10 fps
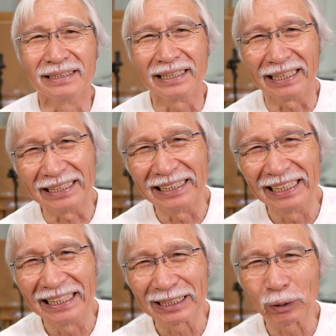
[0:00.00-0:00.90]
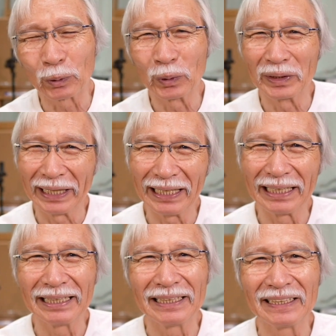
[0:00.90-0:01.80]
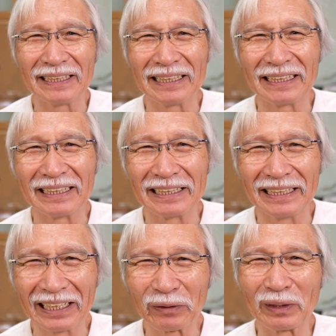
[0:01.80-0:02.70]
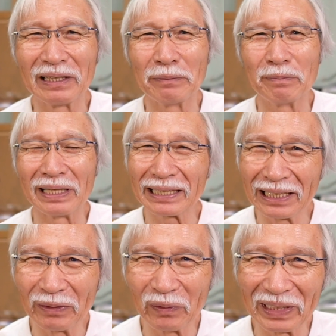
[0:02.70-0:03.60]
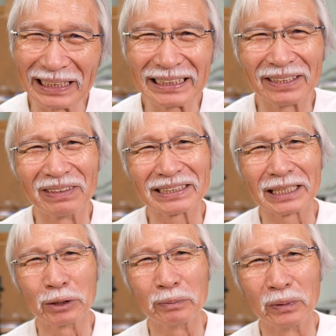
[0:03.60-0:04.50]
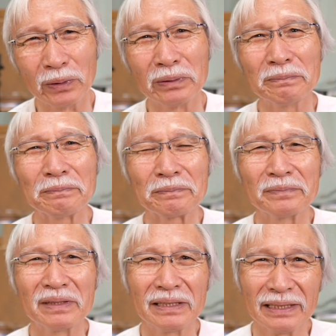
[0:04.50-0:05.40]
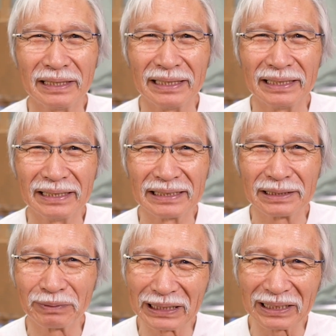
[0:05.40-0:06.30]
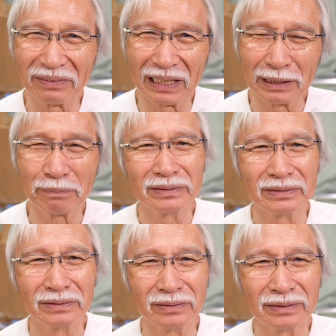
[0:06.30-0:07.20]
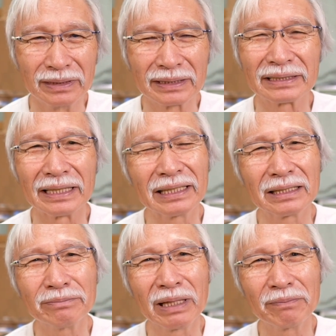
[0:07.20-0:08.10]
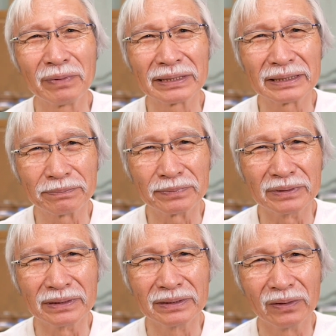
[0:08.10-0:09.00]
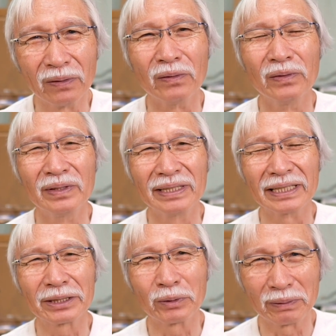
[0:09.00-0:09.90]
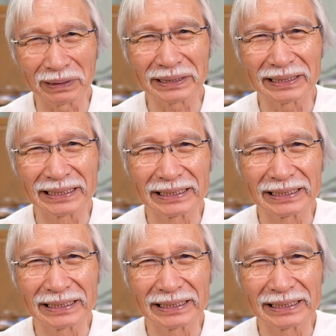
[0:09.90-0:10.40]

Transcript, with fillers: はい。えー、ところで、えー、ね、これは毎回お話していますけども、えー、柴崎は、チャンネルメンバーシップをやっております。